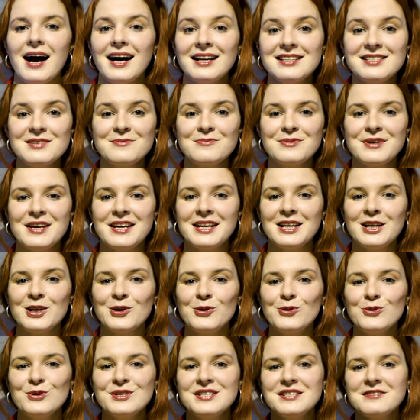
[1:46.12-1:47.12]
А теперь
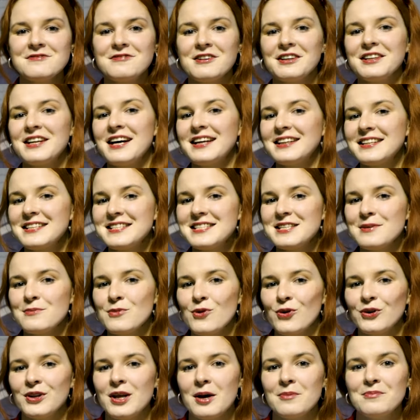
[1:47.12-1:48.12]
ликуйте, фанаты
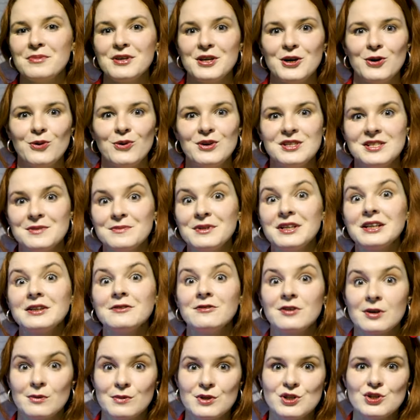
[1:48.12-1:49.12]
Семена. Переходим к
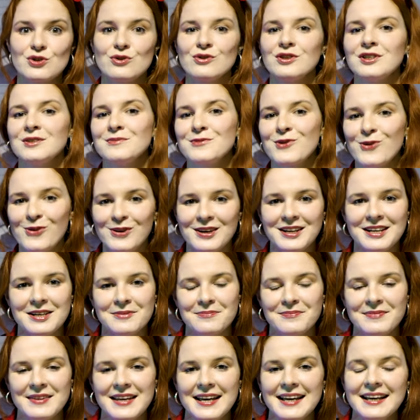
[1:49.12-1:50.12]
информационным
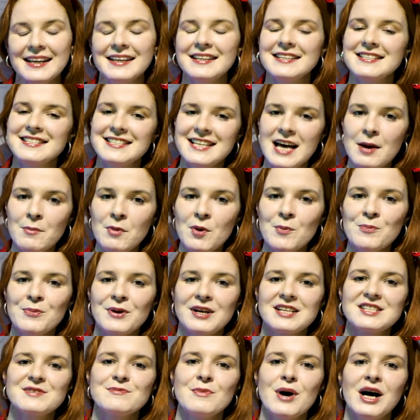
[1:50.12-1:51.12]
роликам. И самым
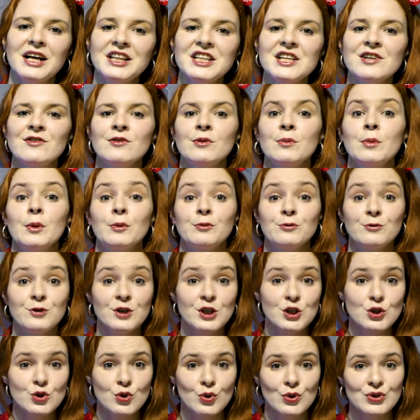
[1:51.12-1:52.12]
просматриваемым
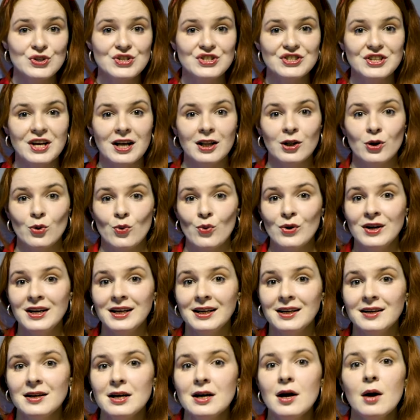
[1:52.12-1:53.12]
видео стал
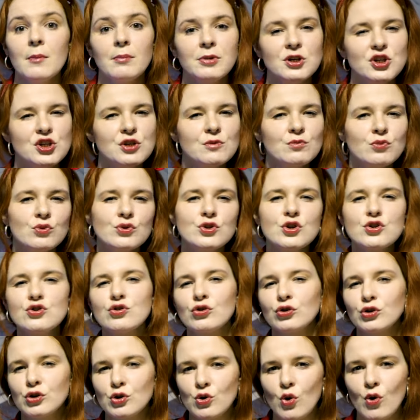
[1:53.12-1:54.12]
ролик «Почему
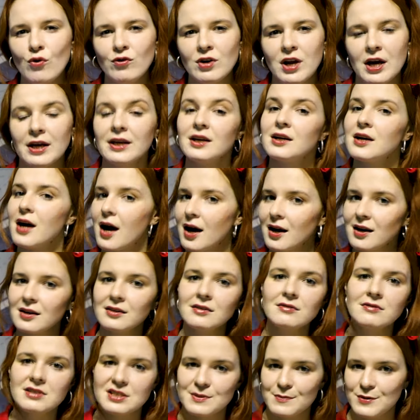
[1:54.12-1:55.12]
течет кровля и как
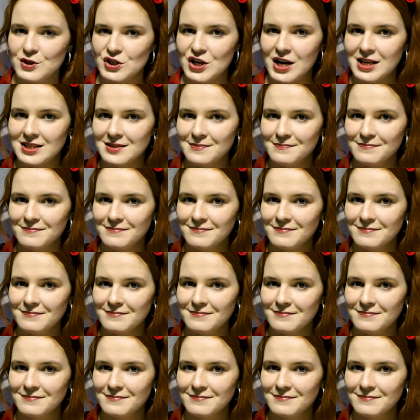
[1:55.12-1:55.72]
этого избежать?».